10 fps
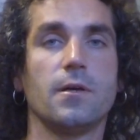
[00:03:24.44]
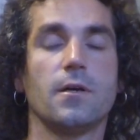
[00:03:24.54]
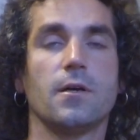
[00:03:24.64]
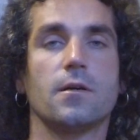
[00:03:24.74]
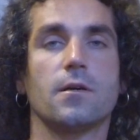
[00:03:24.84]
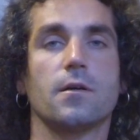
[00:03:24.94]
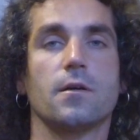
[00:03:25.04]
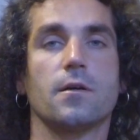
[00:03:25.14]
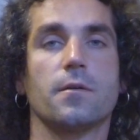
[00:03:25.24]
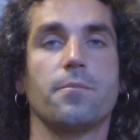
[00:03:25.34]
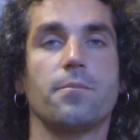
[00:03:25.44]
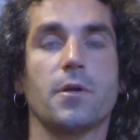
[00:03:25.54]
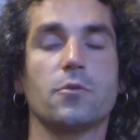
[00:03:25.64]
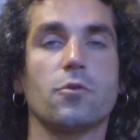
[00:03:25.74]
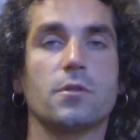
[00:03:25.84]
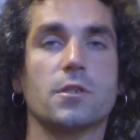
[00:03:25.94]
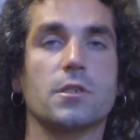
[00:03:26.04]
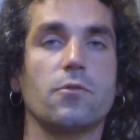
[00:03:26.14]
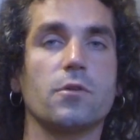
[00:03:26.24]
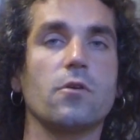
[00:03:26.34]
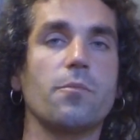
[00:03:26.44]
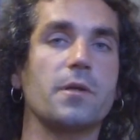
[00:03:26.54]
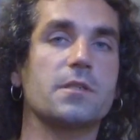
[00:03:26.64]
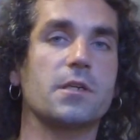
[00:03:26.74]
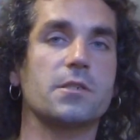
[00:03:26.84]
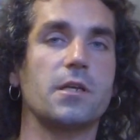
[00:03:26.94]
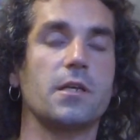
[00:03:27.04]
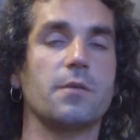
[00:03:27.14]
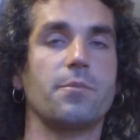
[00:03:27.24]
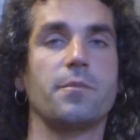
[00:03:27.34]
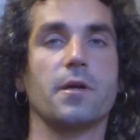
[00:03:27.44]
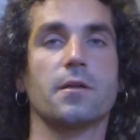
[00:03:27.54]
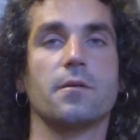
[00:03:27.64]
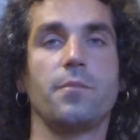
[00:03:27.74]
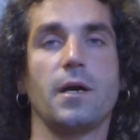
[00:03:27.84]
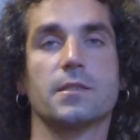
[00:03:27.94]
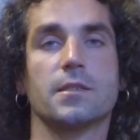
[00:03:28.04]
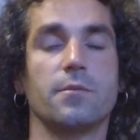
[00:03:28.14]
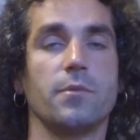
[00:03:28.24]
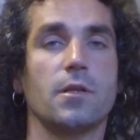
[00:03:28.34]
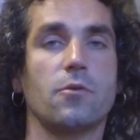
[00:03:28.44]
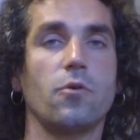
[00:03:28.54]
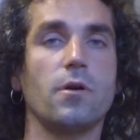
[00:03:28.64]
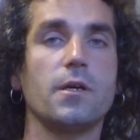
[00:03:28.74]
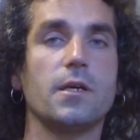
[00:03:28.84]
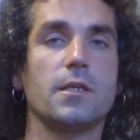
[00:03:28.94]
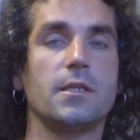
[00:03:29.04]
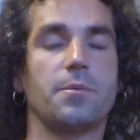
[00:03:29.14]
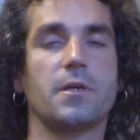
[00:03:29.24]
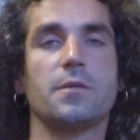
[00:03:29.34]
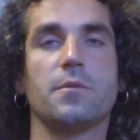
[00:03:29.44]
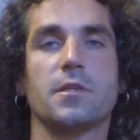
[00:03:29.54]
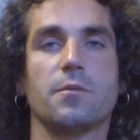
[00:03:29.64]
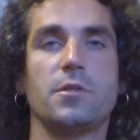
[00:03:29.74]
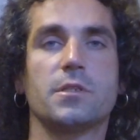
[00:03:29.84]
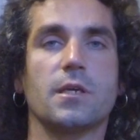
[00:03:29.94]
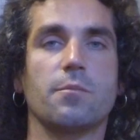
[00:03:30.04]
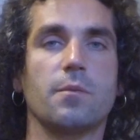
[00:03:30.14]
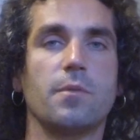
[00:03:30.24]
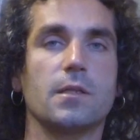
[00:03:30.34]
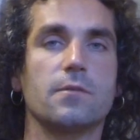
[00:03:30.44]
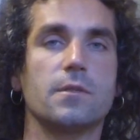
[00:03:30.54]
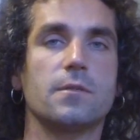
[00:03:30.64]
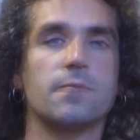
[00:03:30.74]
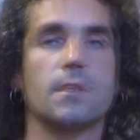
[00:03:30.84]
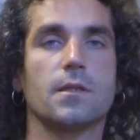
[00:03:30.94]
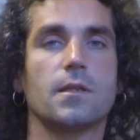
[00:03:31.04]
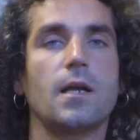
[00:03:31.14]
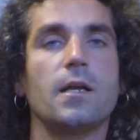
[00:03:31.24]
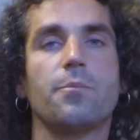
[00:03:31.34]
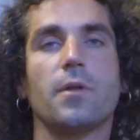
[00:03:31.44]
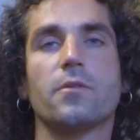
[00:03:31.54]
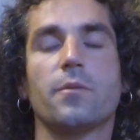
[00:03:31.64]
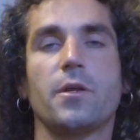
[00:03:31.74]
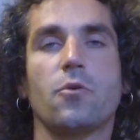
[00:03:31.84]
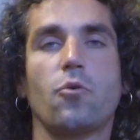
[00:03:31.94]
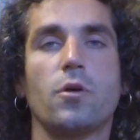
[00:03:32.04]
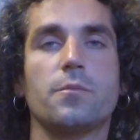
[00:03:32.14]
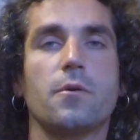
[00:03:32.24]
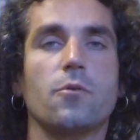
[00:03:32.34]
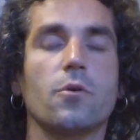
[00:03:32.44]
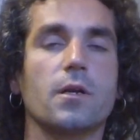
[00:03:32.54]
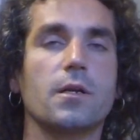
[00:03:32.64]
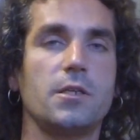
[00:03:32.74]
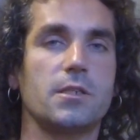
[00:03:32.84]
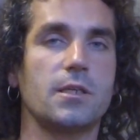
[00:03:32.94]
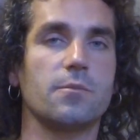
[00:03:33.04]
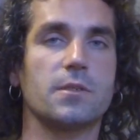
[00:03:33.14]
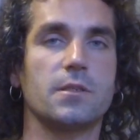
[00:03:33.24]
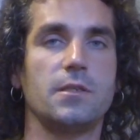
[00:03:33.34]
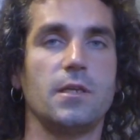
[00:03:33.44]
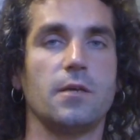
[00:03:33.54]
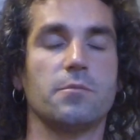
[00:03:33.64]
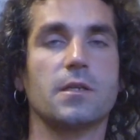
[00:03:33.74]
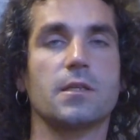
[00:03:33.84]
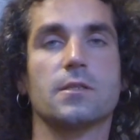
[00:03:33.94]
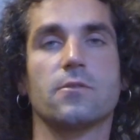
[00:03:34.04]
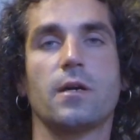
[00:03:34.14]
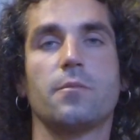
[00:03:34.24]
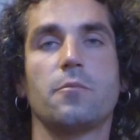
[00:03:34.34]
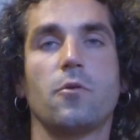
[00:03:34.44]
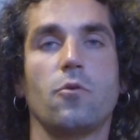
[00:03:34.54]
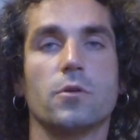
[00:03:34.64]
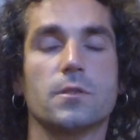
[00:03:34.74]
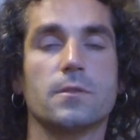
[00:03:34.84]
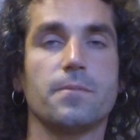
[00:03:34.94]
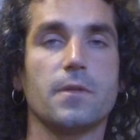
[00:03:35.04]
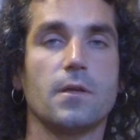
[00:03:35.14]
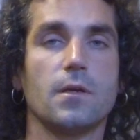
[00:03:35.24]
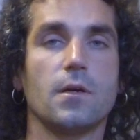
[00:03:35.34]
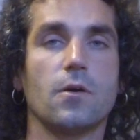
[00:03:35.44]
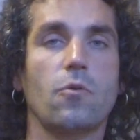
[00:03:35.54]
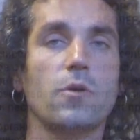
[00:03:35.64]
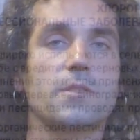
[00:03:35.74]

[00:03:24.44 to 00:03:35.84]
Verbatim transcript: э, продукты животного происхождения, например, мясо и молоко, необходимо термически обрабатывать. Далее плавно переходим к хлорорганическим соединениям, так называемым ХОС. ХОС,